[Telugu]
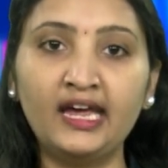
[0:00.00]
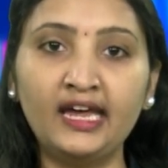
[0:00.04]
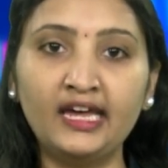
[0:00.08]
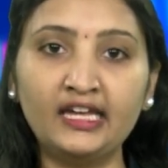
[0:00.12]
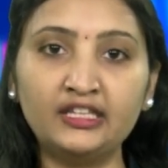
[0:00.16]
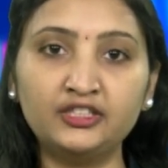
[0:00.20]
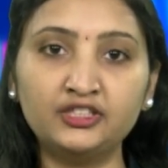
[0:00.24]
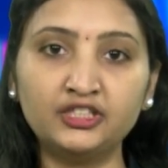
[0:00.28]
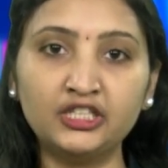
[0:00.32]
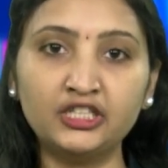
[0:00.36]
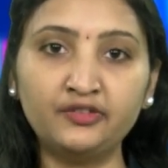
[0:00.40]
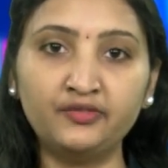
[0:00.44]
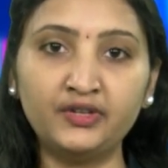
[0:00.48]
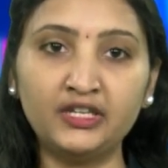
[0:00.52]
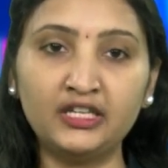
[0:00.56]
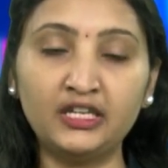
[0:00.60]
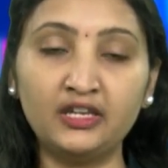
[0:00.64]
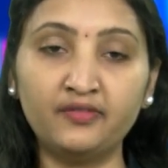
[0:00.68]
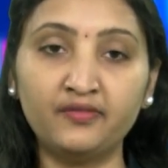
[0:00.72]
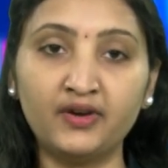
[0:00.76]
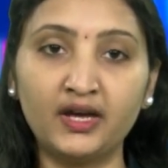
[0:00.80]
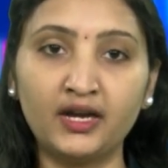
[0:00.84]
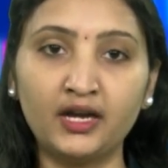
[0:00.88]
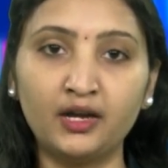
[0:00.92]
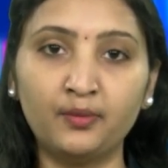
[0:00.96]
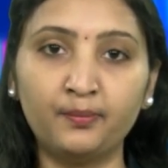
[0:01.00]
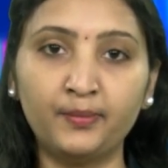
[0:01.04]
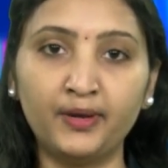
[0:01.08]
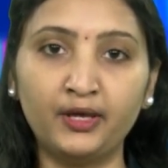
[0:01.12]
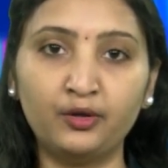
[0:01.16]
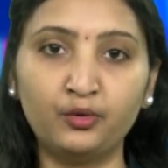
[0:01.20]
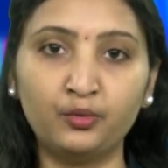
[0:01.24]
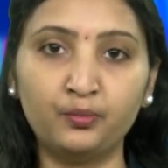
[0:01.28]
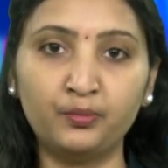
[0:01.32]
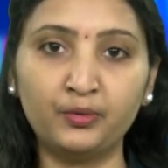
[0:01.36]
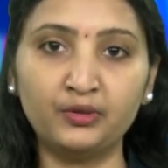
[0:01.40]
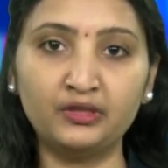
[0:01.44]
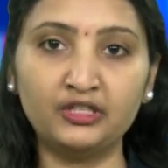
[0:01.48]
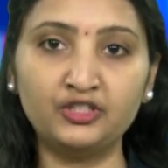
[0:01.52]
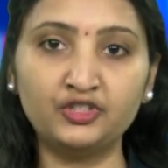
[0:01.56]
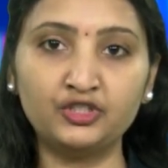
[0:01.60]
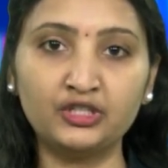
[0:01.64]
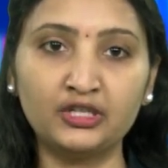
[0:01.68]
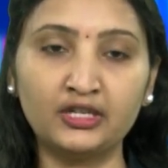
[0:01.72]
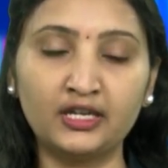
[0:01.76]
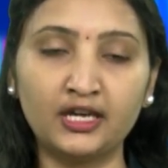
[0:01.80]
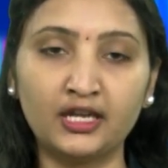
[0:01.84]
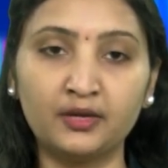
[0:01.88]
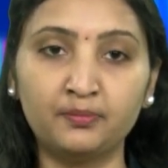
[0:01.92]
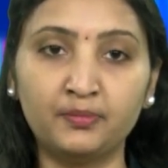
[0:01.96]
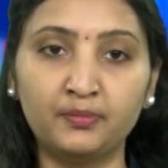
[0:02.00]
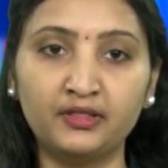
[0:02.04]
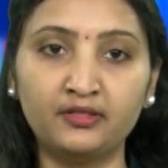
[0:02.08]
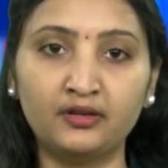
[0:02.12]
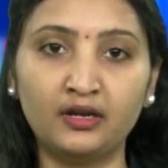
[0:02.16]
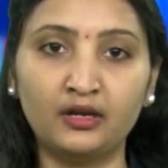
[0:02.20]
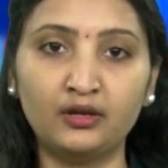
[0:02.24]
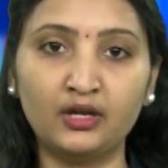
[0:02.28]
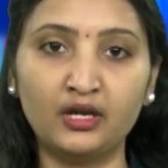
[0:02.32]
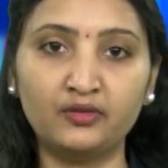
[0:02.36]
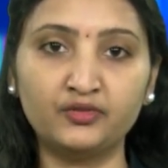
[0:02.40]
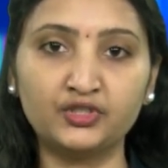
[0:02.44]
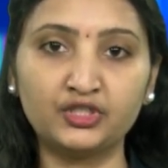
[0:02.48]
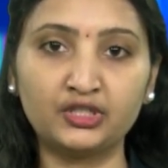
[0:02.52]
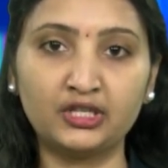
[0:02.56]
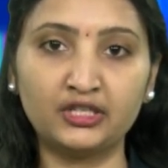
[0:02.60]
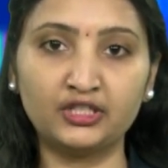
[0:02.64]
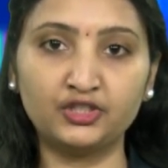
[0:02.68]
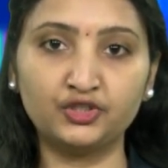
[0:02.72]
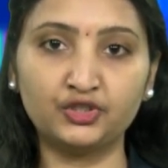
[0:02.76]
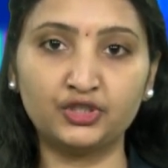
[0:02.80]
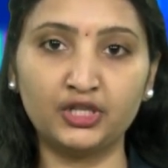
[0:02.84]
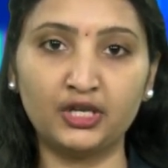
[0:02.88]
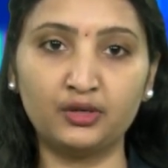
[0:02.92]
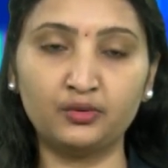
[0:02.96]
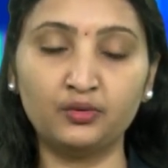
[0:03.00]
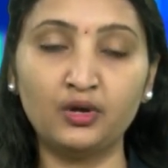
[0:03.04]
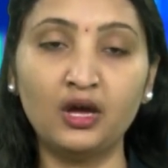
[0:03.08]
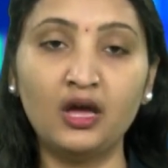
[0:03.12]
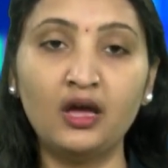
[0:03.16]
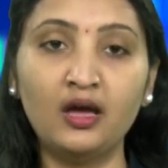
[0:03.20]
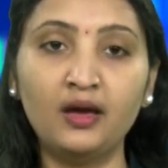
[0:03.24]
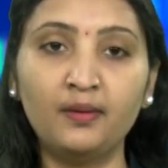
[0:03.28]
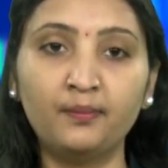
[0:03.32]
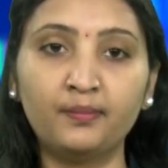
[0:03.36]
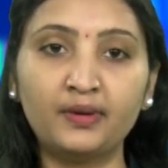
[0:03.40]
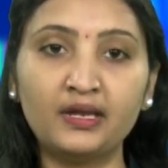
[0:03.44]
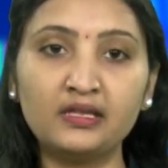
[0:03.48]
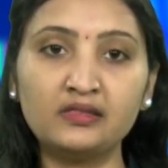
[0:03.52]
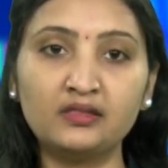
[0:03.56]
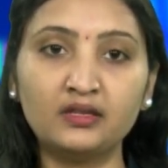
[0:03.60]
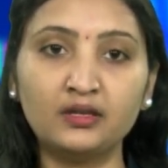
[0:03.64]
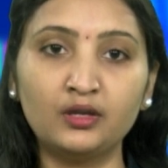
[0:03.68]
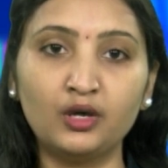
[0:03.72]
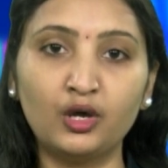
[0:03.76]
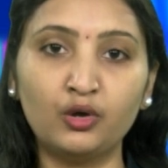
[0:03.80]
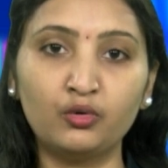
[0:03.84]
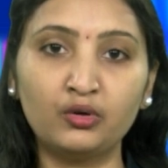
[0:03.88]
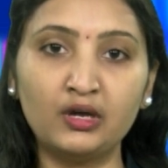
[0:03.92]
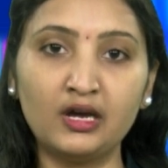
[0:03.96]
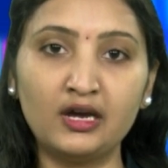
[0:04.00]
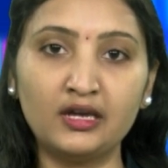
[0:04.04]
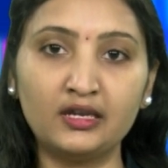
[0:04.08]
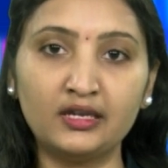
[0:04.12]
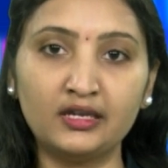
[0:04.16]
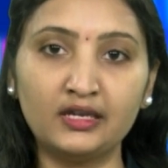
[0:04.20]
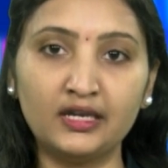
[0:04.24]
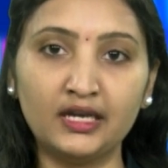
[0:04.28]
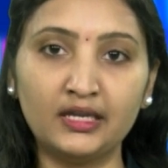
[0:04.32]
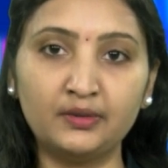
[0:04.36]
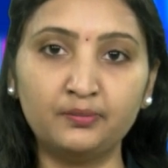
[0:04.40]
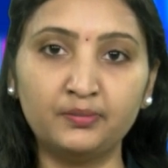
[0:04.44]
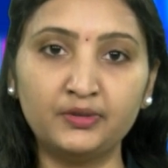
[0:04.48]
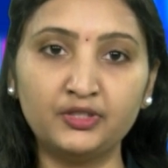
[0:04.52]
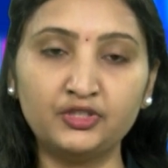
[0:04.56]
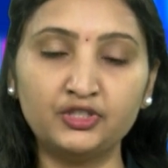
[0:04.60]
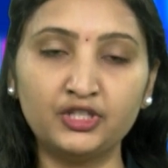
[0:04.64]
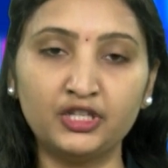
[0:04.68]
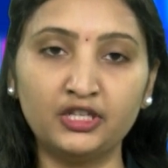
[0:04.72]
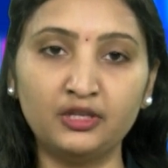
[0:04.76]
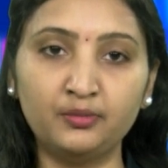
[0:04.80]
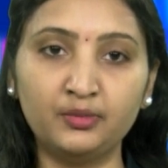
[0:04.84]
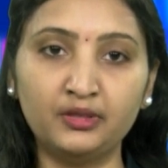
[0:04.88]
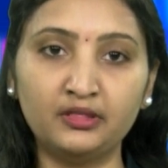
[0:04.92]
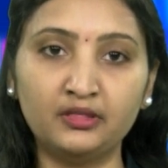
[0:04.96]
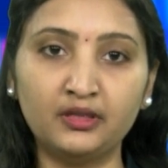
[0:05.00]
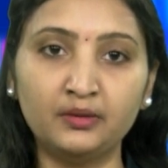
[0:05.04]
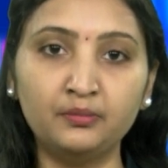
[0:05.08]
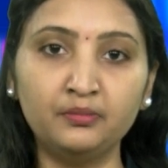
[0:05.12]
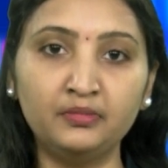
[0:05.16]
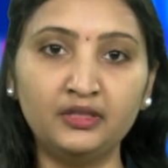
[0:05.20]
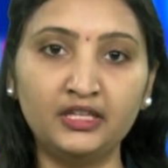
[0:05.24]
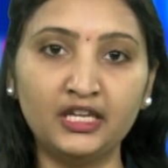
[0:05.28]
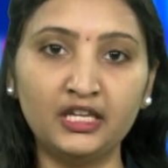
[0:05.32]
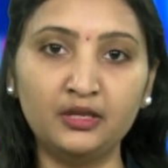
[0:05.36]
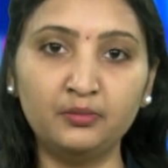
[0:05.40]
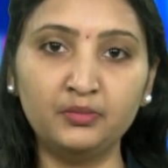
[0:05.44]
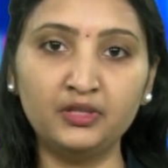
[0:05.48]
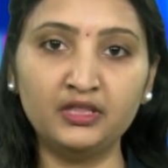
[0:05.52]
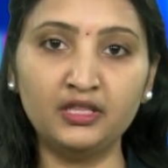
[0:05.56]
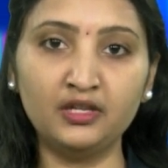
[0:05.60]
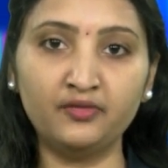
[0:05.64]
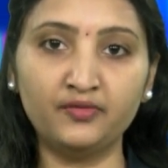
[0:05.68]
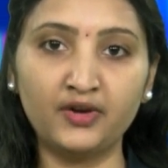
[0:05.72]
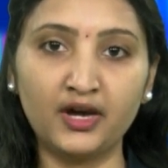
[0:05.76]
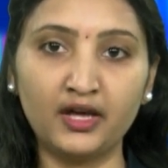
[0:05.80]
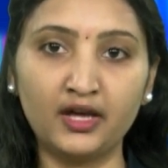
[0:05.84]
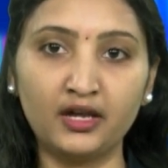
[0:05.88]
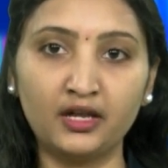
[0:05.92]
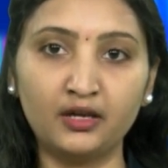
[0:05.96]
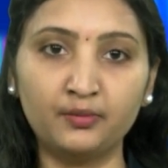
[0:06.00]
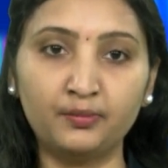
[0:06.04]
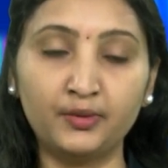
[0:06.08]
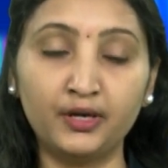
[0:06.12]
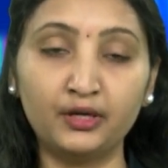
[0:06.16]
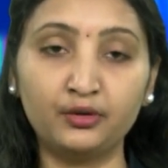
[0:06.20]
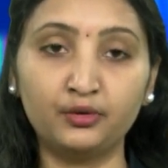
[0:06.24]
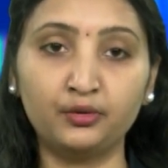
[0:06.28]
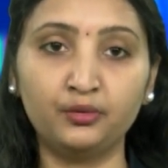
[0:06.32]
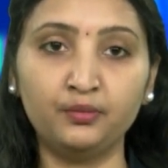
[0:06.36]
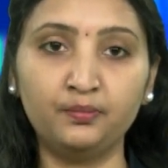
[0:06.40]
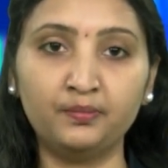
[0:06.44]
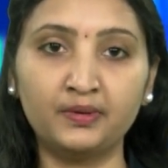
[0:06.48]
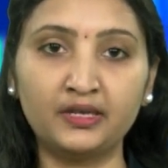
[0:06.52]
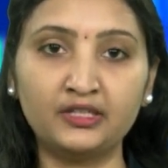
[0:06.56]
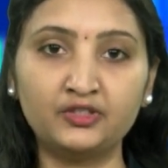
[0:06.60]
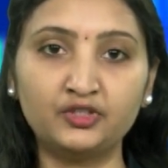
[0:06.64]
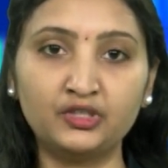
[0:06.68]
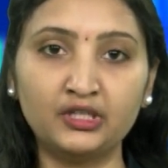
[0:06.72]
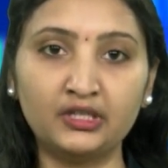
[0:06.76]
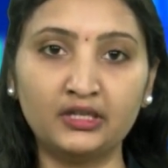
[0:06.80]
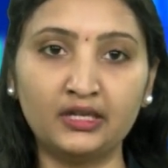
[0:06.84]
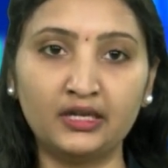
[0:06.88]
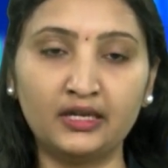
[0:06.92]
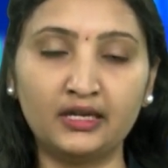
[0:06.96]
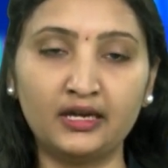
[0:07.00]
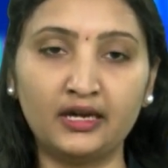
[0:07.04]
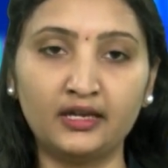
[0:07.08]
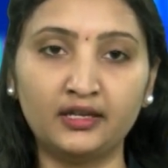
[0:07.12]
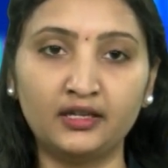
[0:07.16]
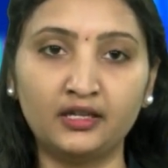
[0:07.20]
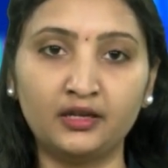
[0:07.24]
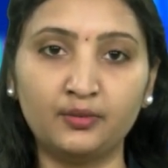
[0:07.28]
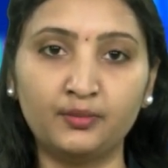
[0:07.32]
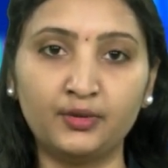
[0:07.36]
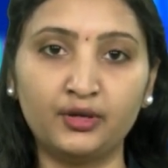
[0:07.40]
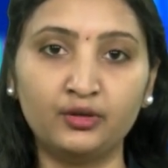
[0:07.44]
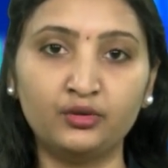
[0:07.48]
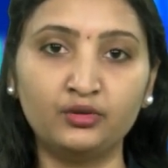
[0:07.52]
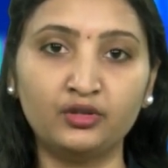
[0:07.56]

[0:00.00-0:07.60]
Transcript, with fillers: హెచ్ఐవి నివారణపై రూపొందించిన కరపత్రాలను ఆవిష్కరించారు ప్రజల్లో అవగాహన కల్పించే నిమిత్తం ఎనిమిది వారాల పాటు ప్రత్యేక కార్యక్రమాలు